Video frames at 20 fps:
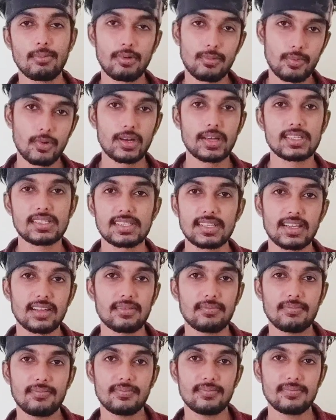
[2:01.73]
இல்லாமல் போயிடுச்சுங்க
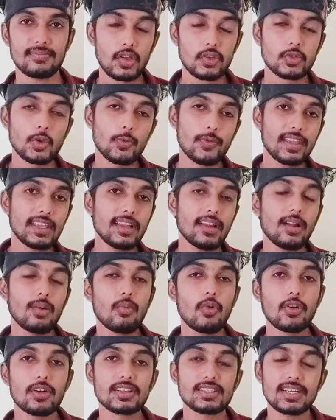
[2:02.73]
ஸோ வீக்கெண்டில்
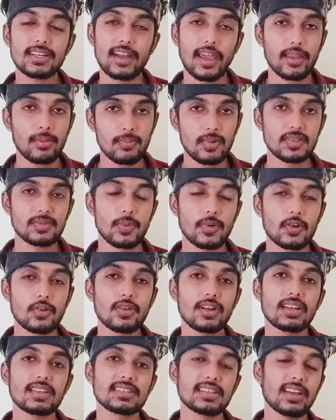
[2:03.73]
போர் அடிச்சா டைம் பாஸ்
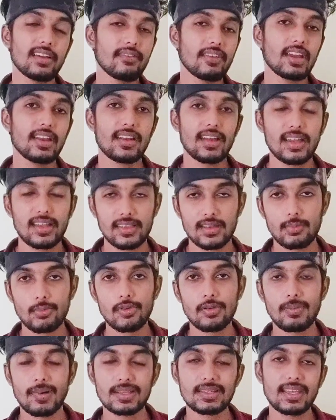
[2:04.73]
பண்ணணும்னு நினச்சிங்கன்னா வேணும்னா இந்த மூவி
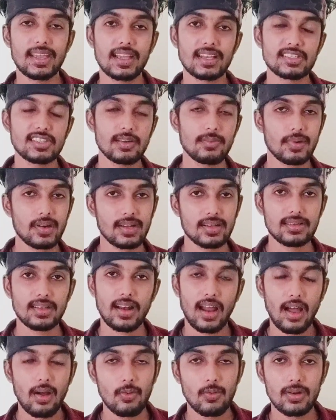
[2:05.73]
பார்த்து என்ஜாய் பண்ணுங்க
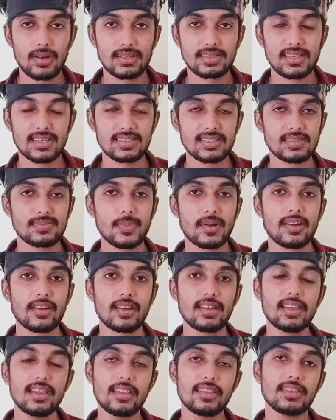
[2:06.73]
நான் உங்களுக்கு சஜஸ்ட்
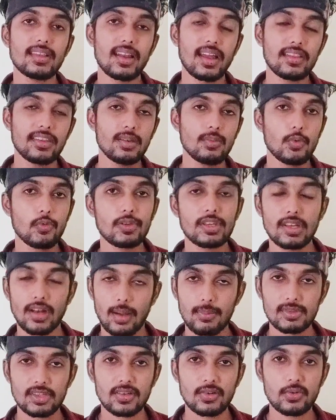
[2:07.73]
பண்ணுறேன் இந்த நதி மூவிக்கு
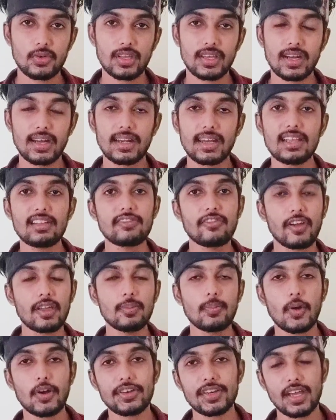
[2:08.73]
நாம் தரக்கூடிய ரேட்டிங் ஃபைவ்
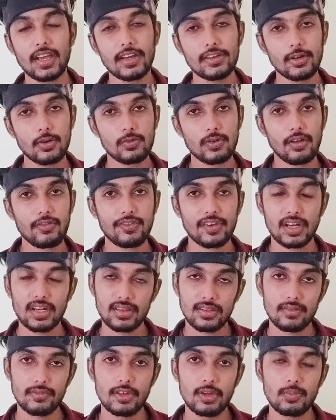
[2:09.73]
பாயிண்ட் எயிட் அவுட் ஆஃப் டென்
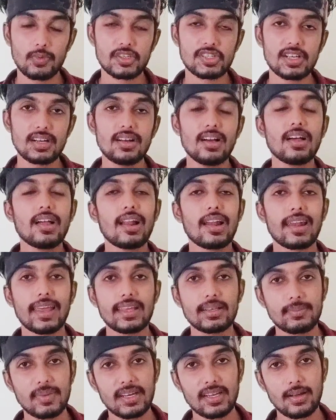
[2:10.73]
இந்த வீடியோ பிடிச்சா
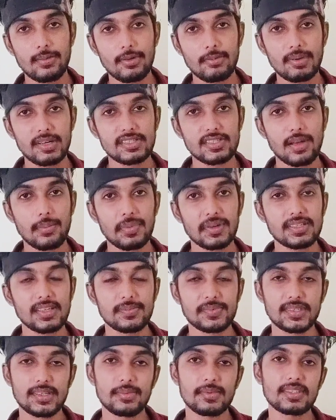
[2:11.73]
லைக் பண்ணி கமெண்ட் பண்ணி ஷேர் பண்ணி
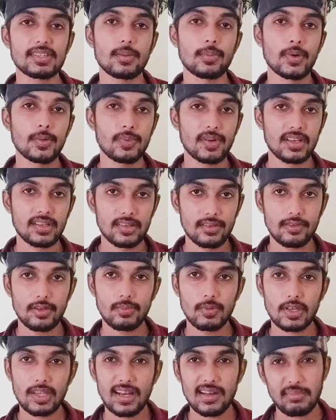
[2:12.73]
சப்ஸ்கிரைப் பண்ணி சப்போர்ட் பண்ணுங்க இந்த வீடியோ
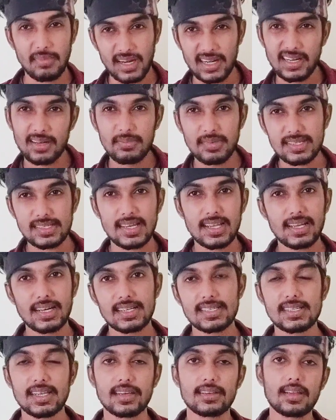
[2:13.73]
பிடிக்கலாம் மறக்காம டிஸ்லைக்
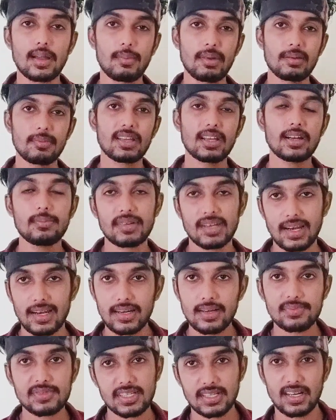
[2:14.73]
அடிச்சு என் கமெண்ட் பண்ணுங்க நம்ம
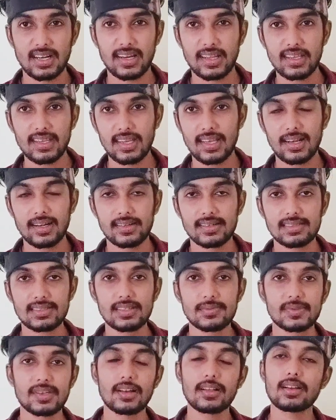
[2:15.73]
டெலிகிராம் சேனல் லிங்க் இல்லை
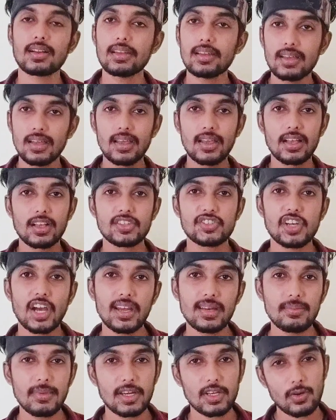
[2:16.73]
டிஸ்கிரிப்ஷனில் இருக்குது
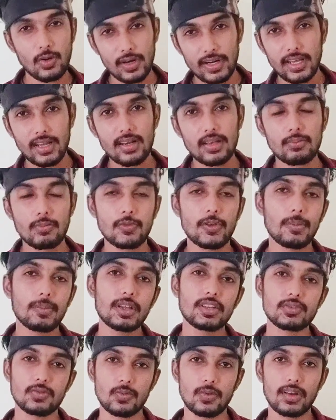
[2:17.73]
ஜாயின் பண்ணிக்கோங்க டெய்லி மூவி
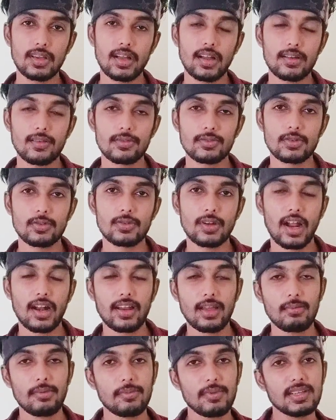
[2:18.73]
அப்டேட்ஸ் உங்களுக்காக வந்துடும்
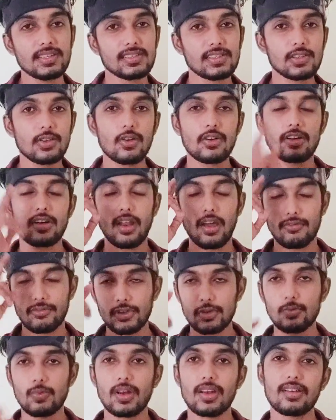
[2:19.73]
டாடா பை சி ஒன் லவ்
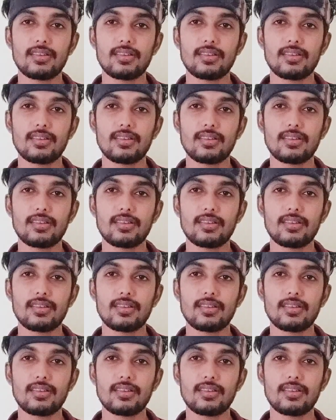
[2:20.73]
யூ